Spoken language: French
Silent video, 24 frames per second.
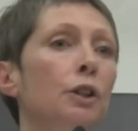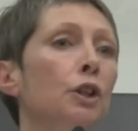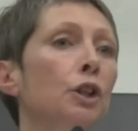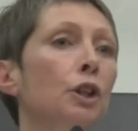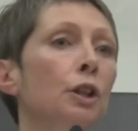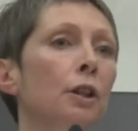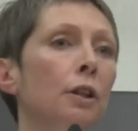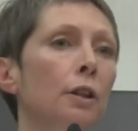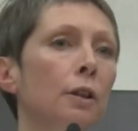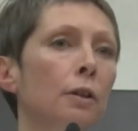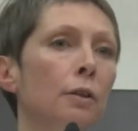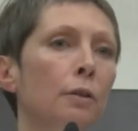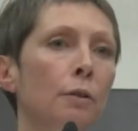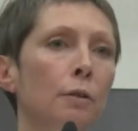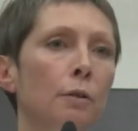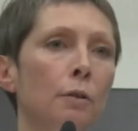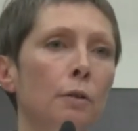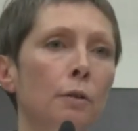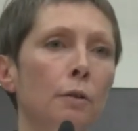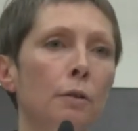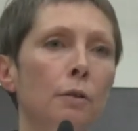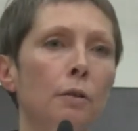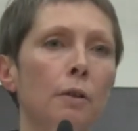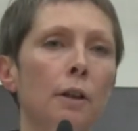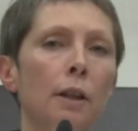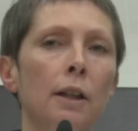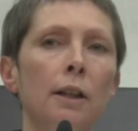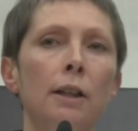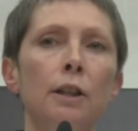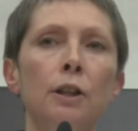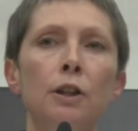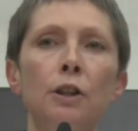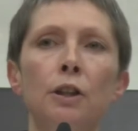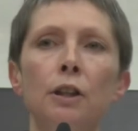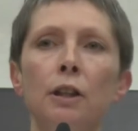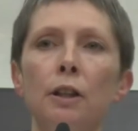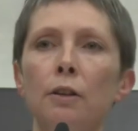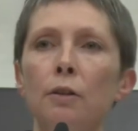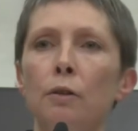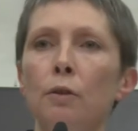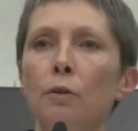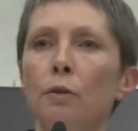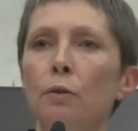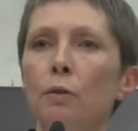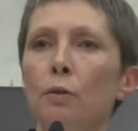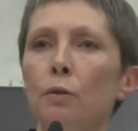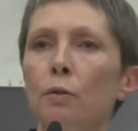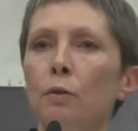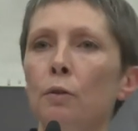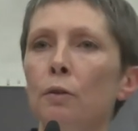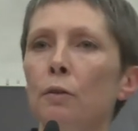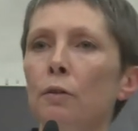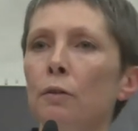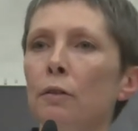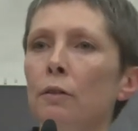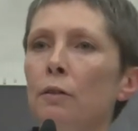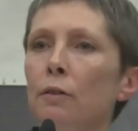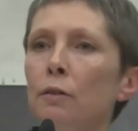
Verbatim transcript: euh, un cliché en,